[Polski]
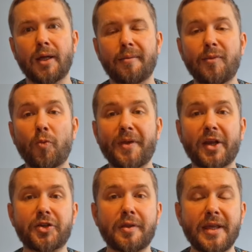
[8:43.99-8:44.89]
był
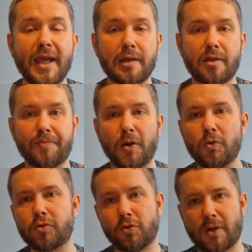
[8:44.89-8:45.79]
pierwszy singiel zespołu,
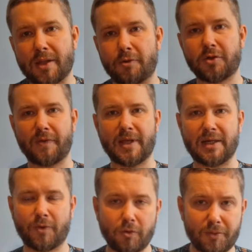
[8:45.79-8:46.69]
który ukazał się
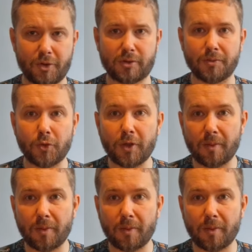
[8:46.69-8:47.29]
oficjalnie w roku 82